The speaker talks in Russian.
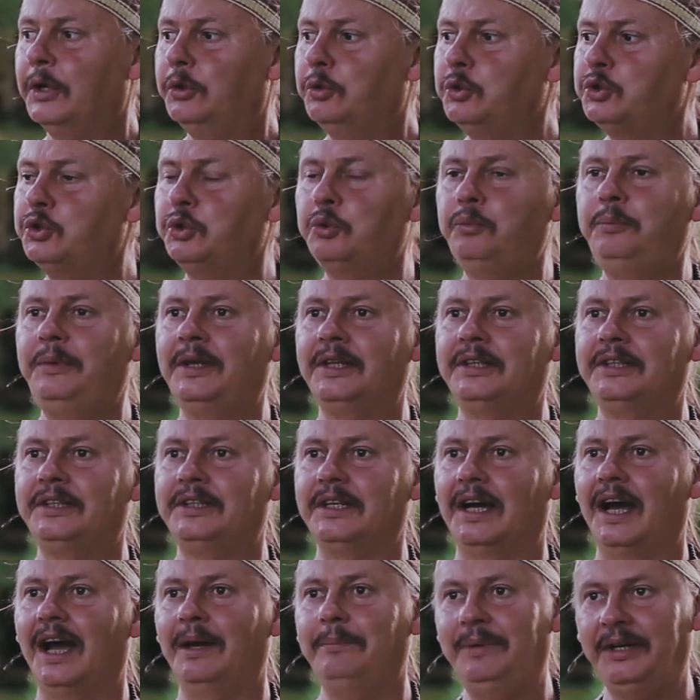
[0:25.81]
Нужно
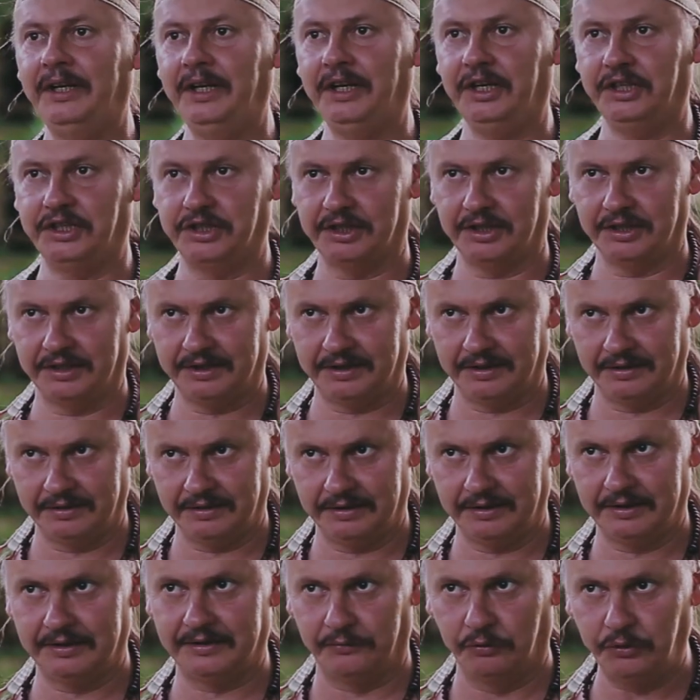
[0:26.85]
уметь оберечь э,
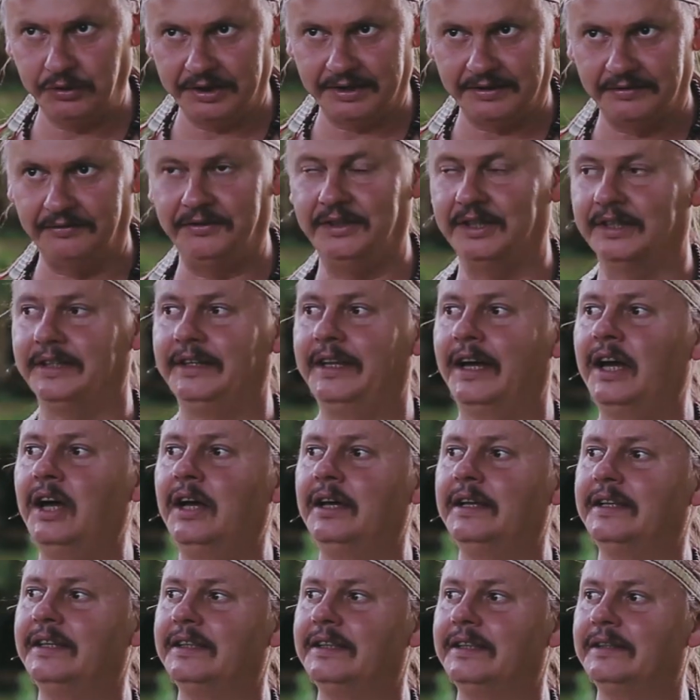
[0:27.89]
свой свет,
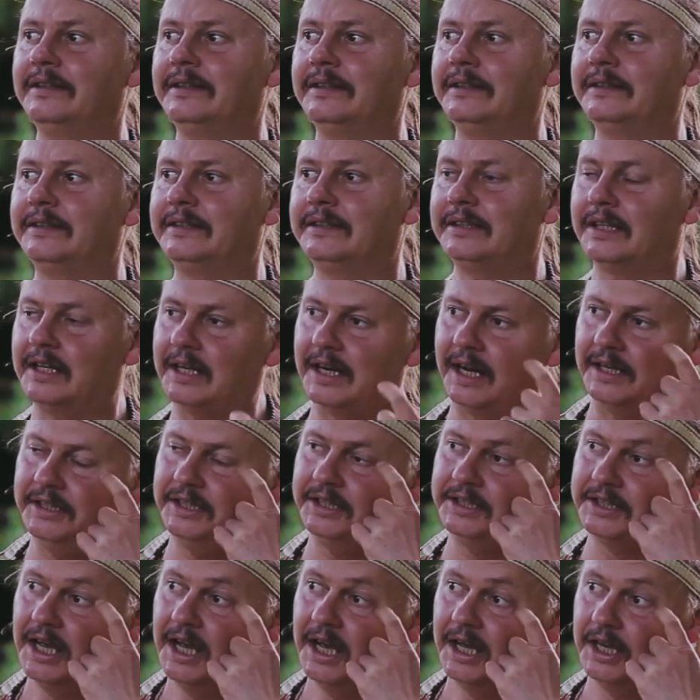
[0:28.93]
да, э,
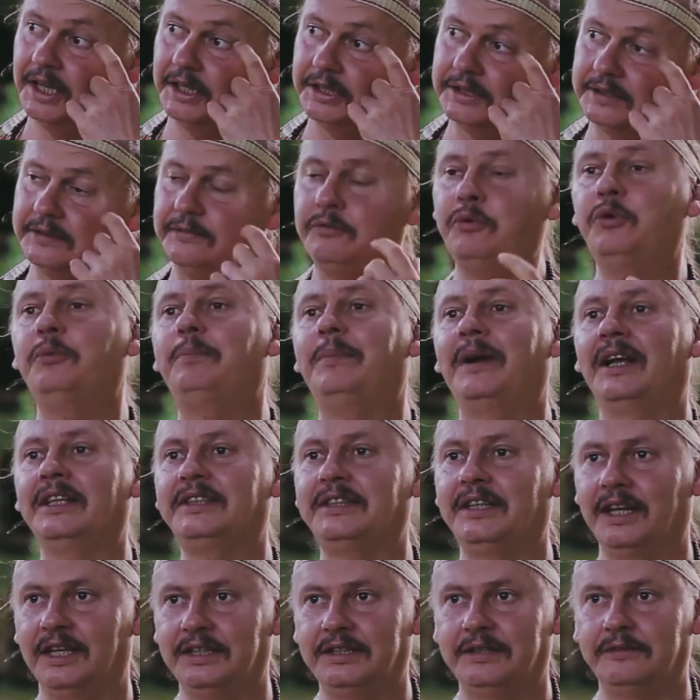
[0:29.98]
сохранить э, свое
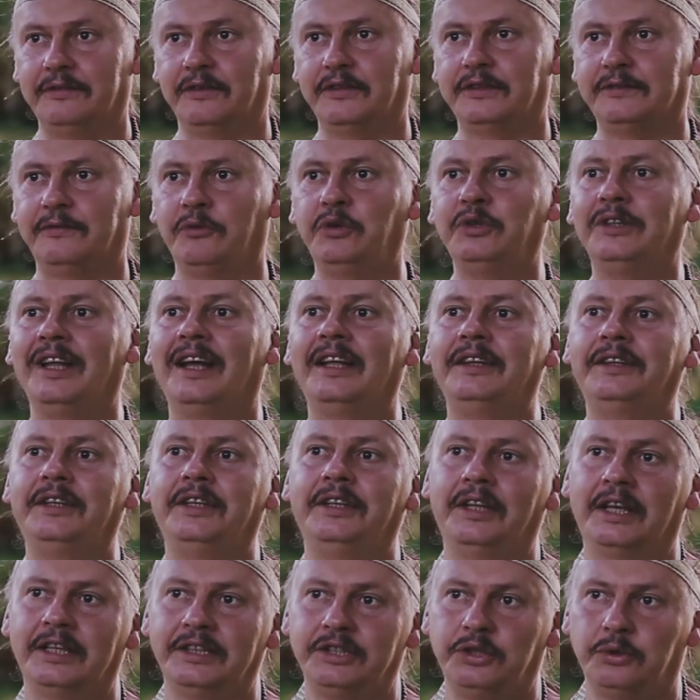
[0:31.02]
пространство, свой
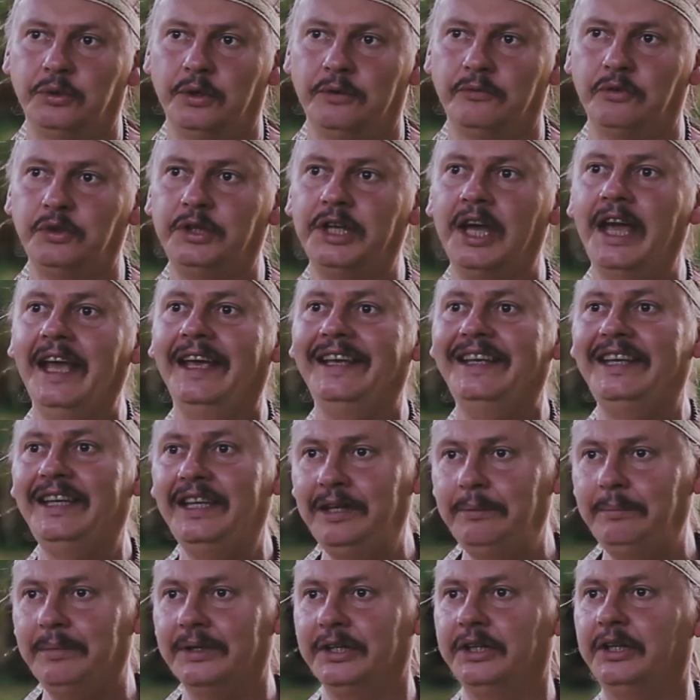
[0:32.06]
ладный настрой. Вот
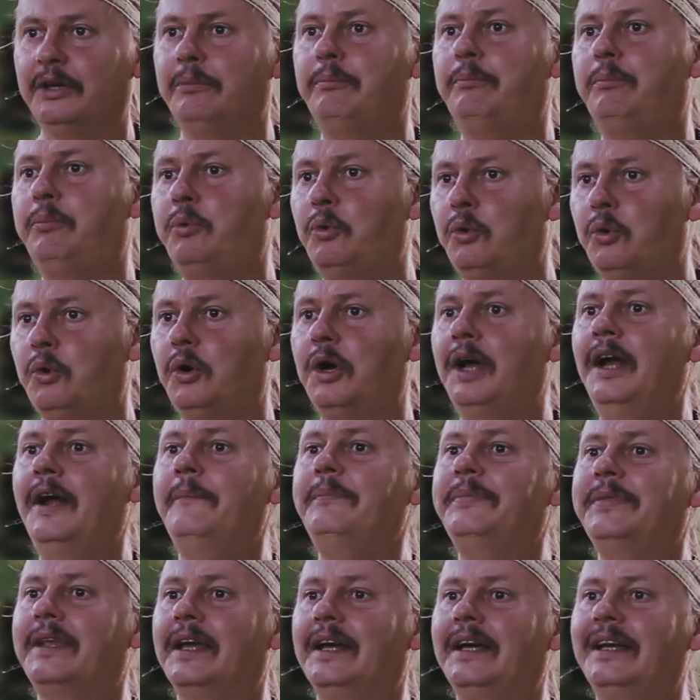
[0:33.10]
именно по
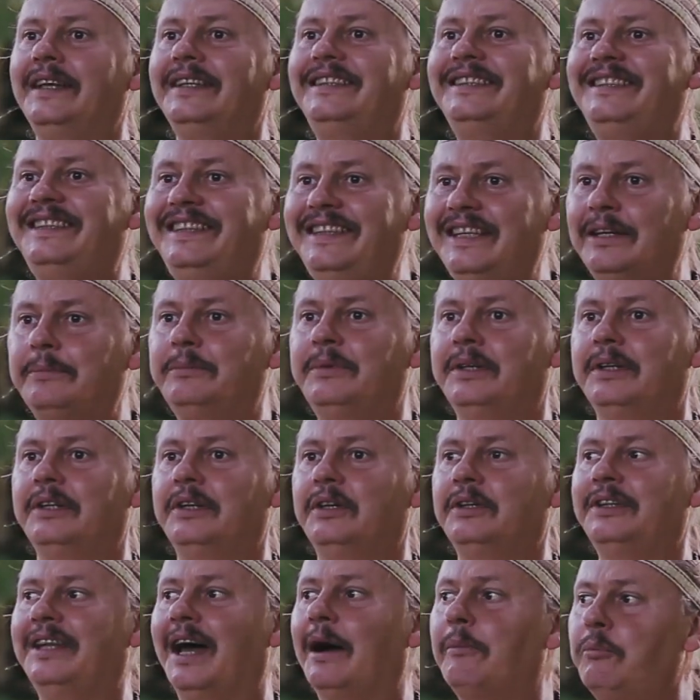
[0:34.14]
тем,
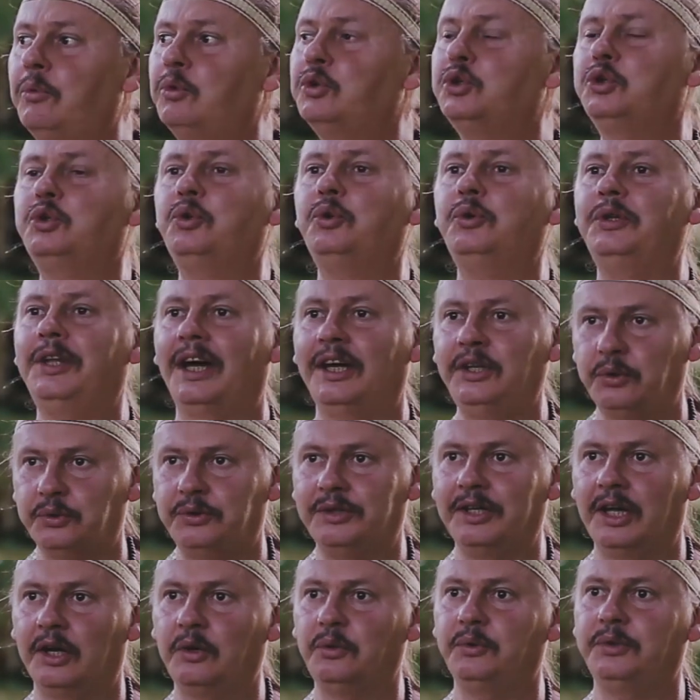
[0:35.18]
э, тому, что
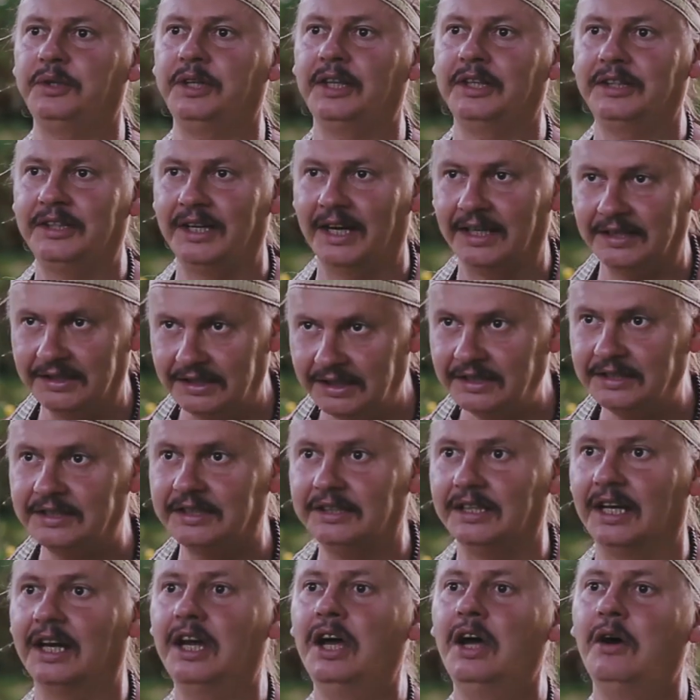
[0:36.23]
дает народная
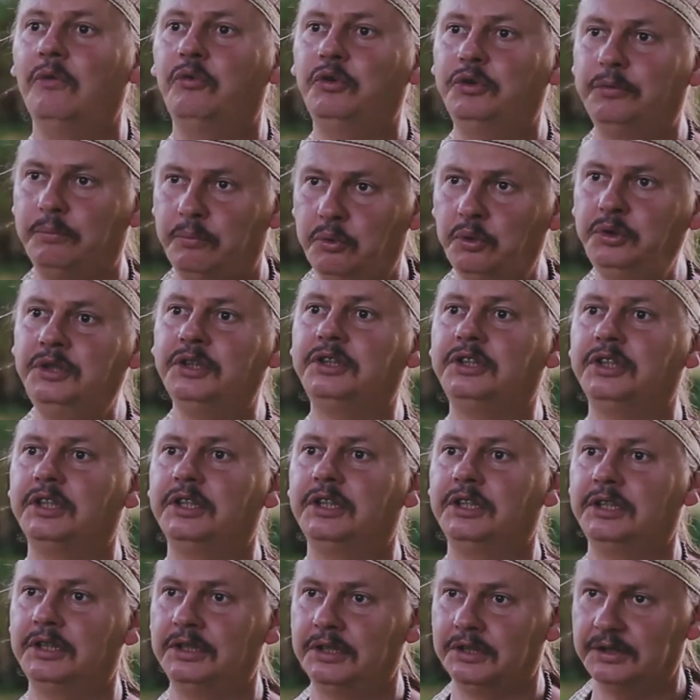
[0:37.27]
традиция, вот будет
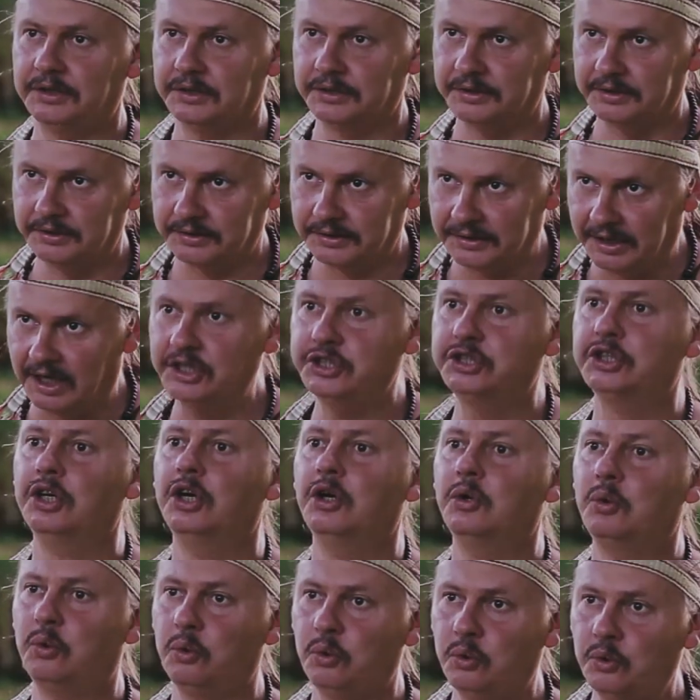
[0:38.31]
э, наш
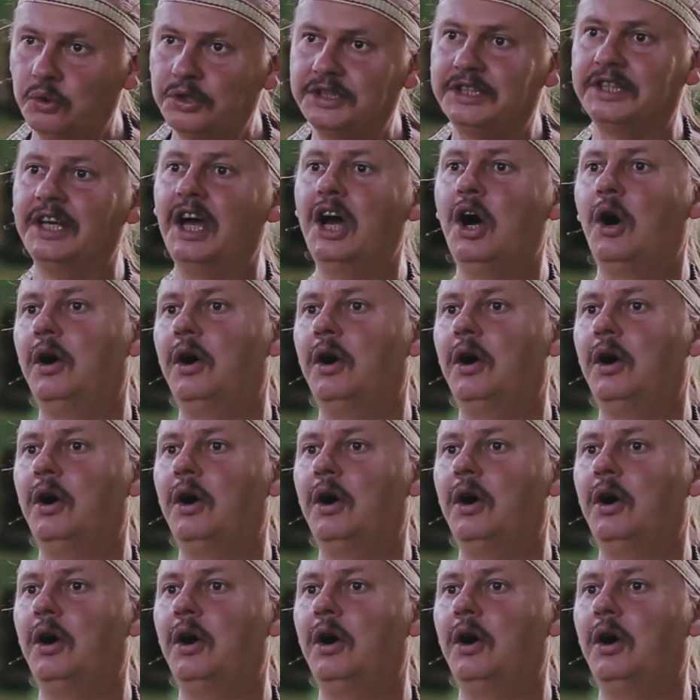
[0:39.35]
курс,